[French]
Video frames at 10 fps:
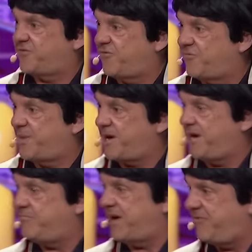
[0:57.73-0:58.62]
je vais vous
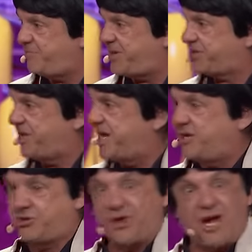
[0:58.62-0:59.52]
parler de ma vie personnelle.
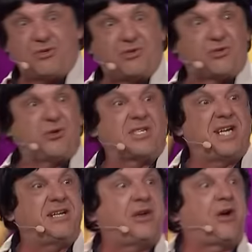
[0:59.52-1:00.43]
Je suis rendu sur
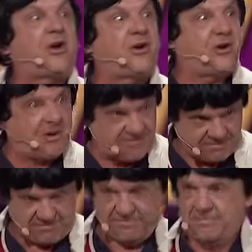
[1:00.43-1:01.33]
Tinder.
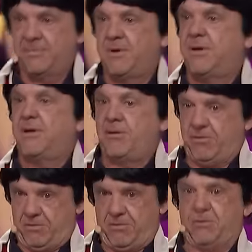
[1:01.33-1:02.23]

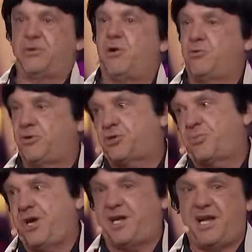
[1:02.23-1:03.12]
Donc, je
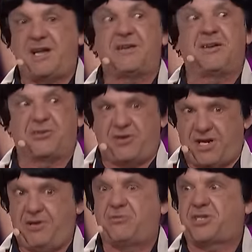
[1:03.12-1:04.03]
peux être lettre dans un
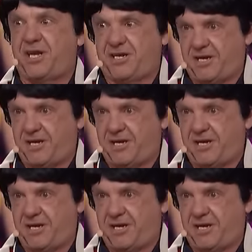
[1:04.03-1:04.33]
rayon de 5